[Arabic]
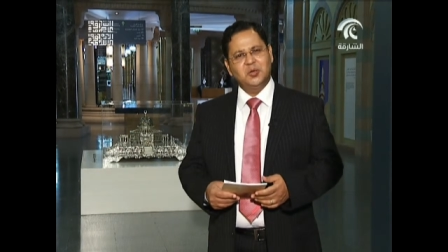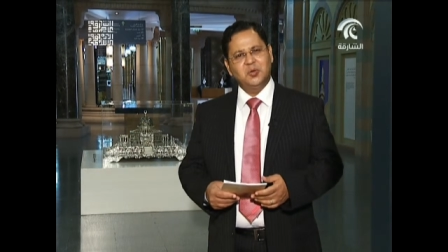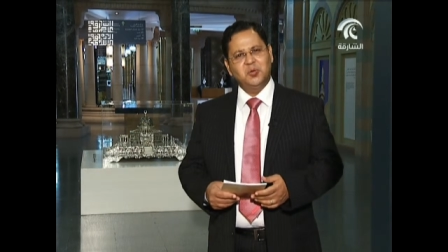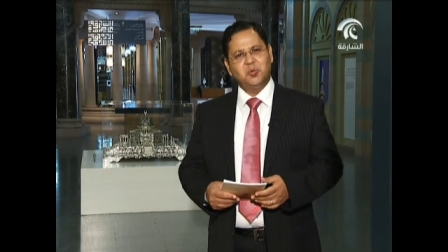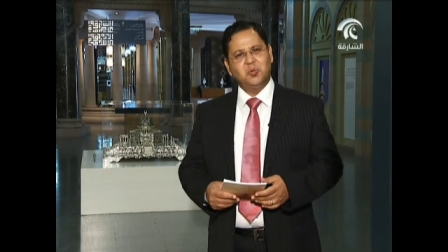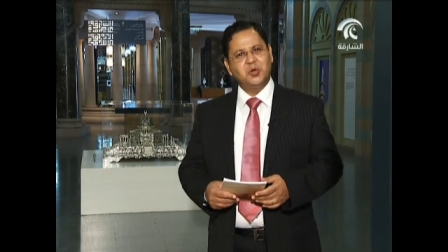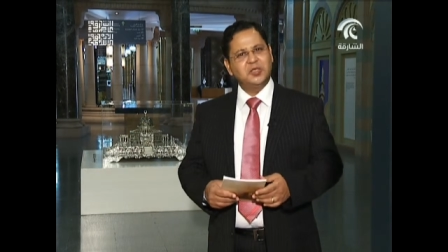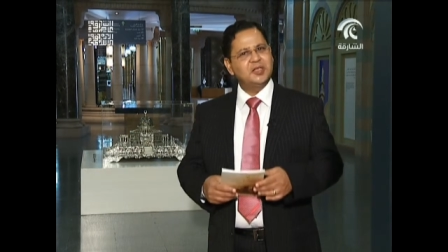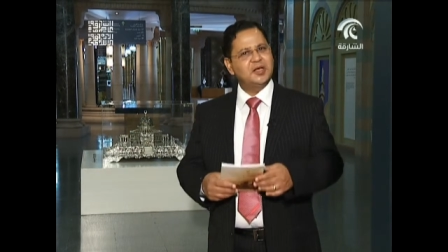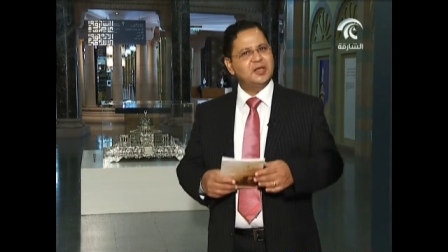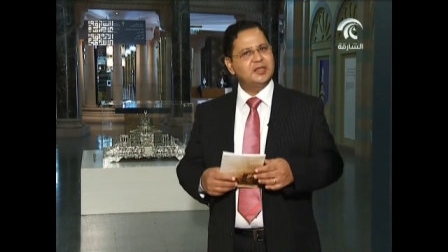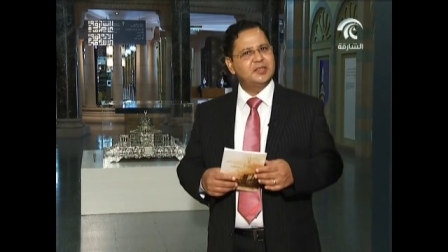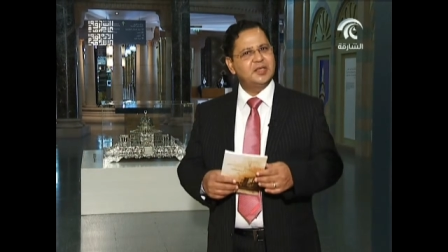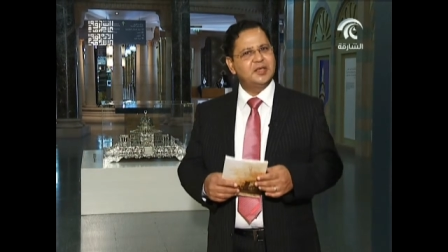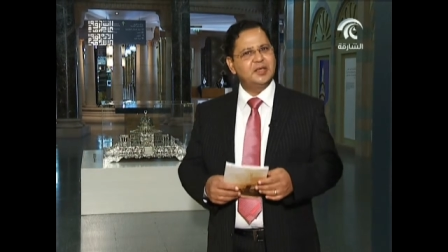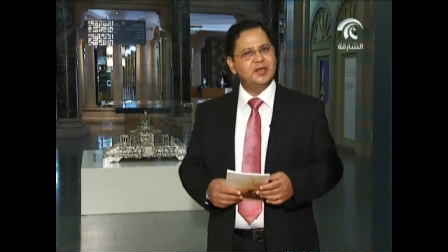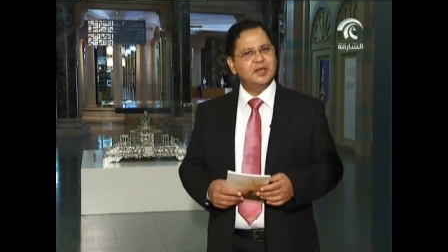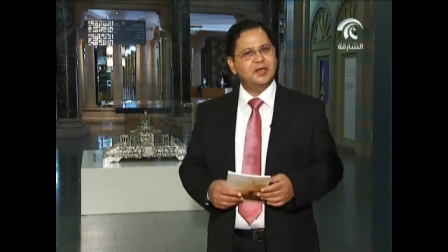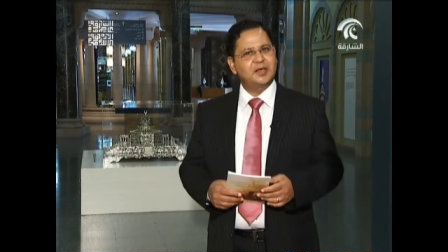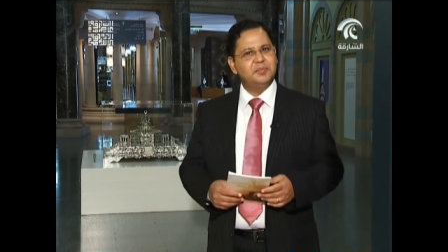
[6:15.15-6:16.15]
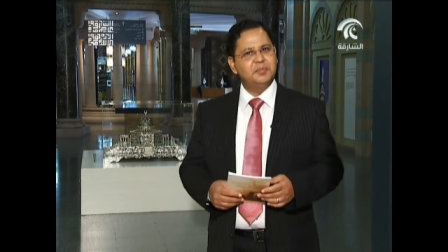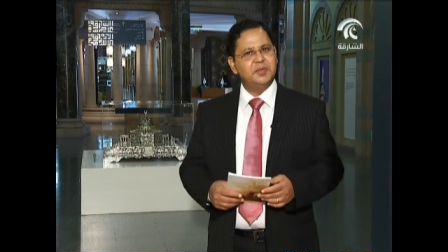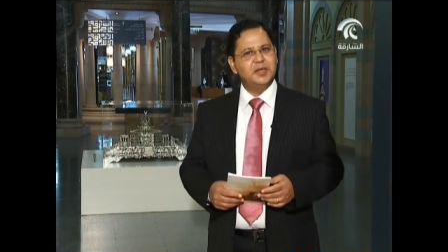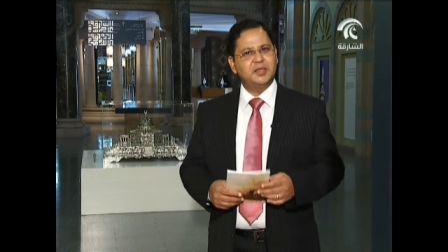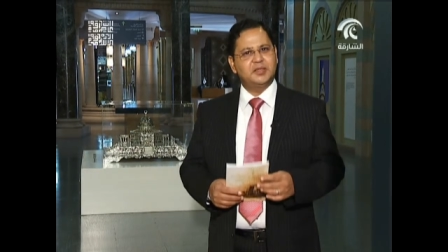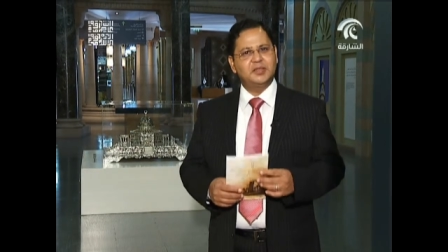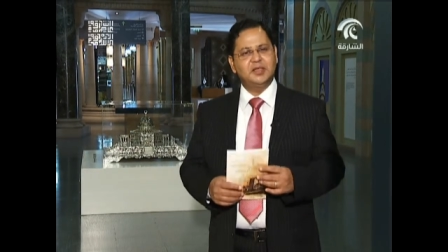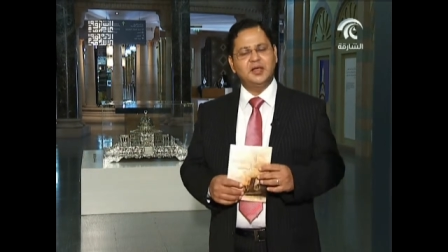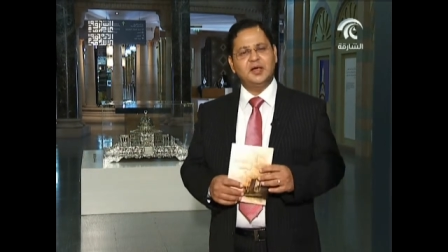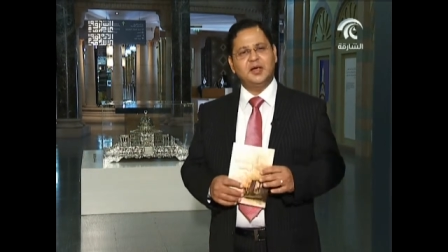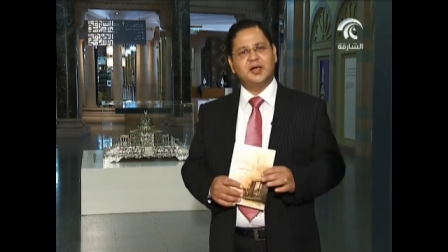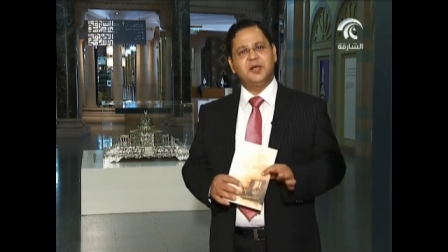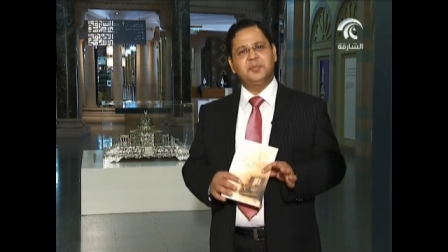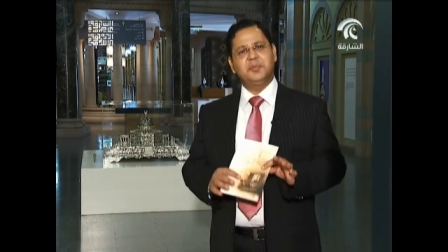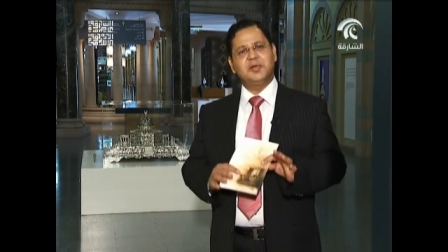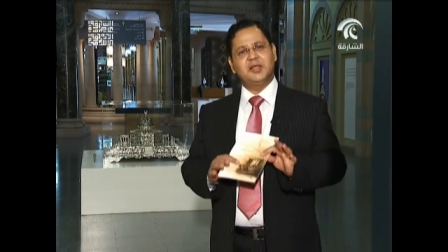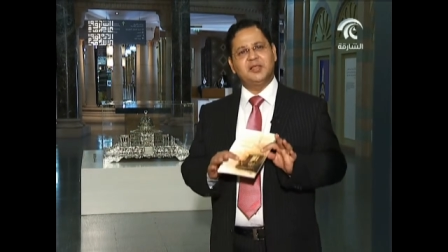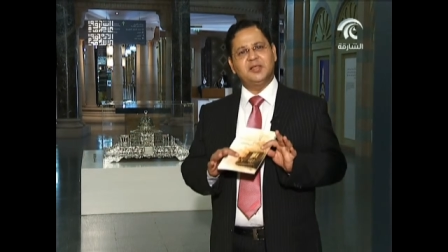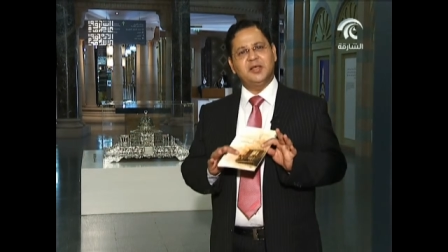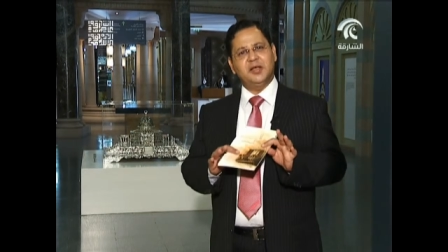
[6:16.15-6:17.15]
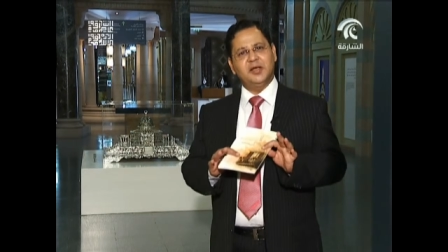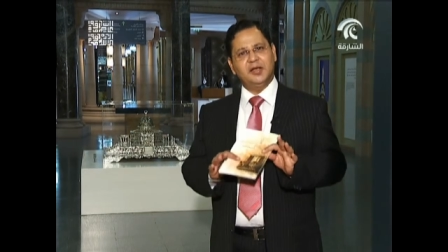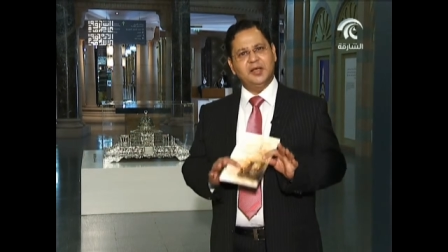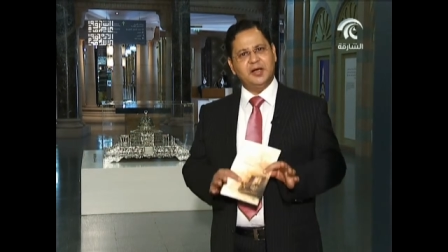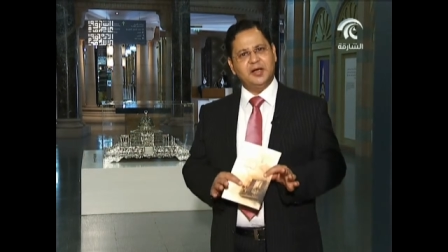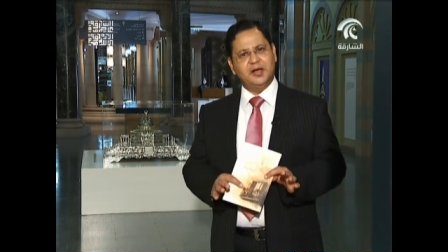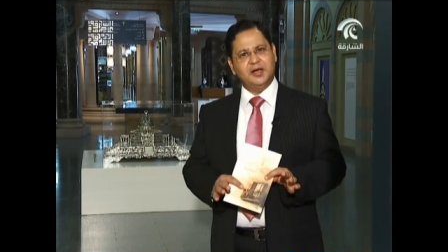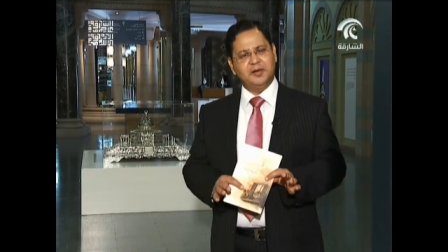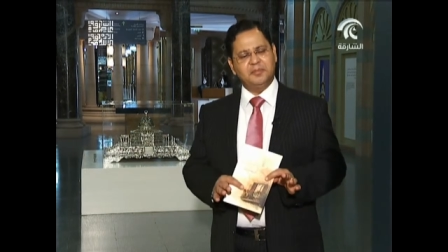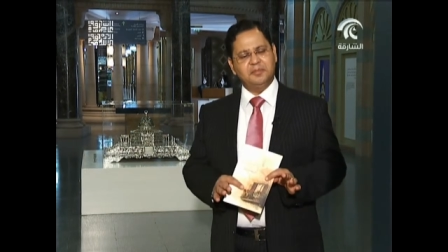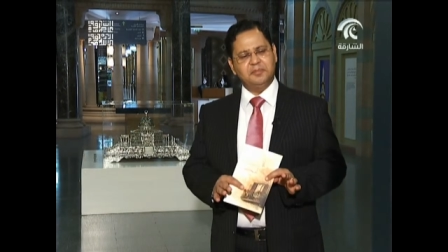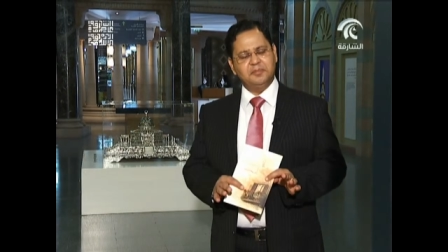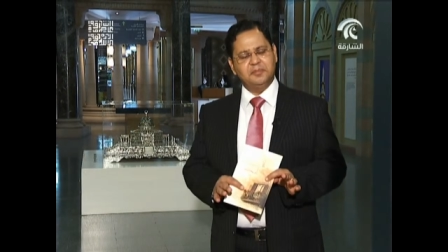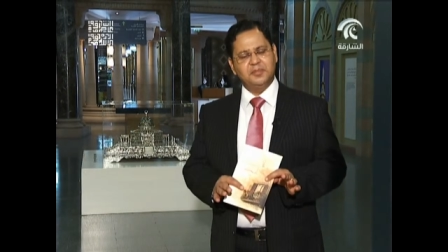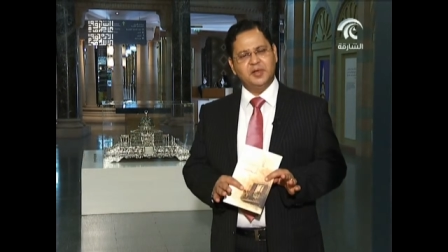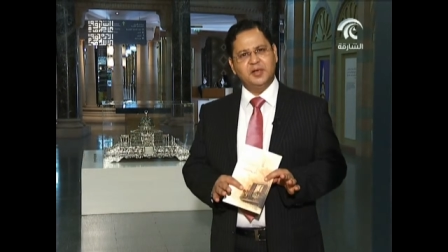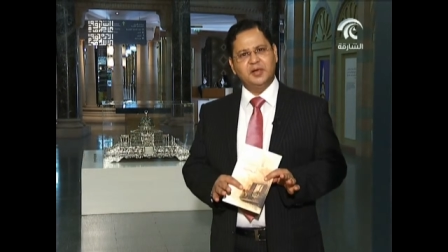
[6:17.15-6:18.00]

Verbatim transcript: وتأتلق بائتلاق ابنة الإلهام